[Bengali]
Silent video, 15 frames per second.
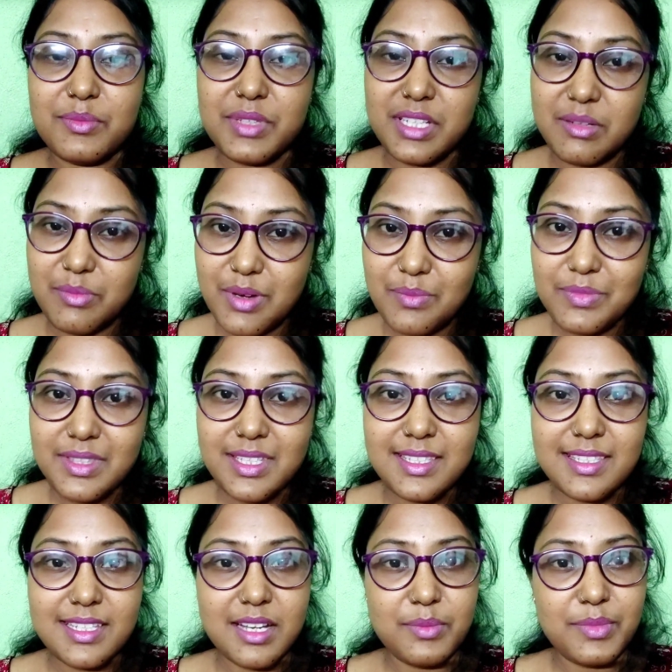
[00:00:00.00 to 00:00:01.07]
মিনিমাম
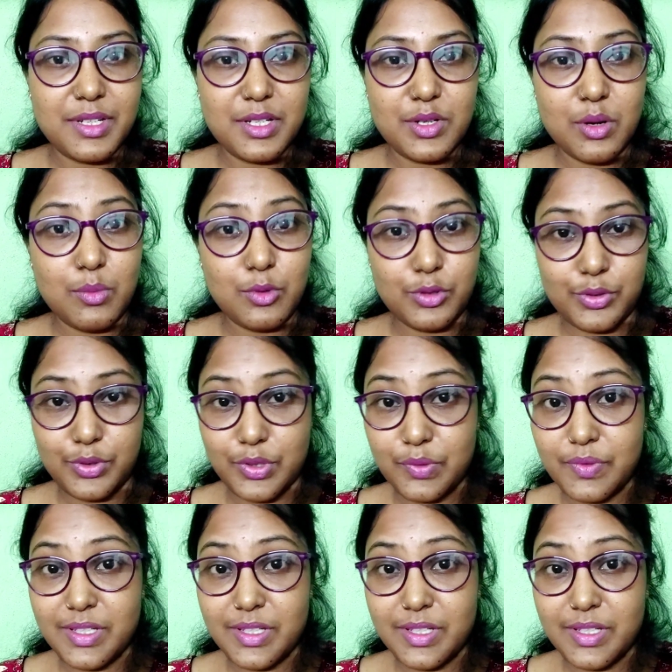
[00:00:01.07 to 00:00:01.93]
তিন চার মিনিট অবশ্যই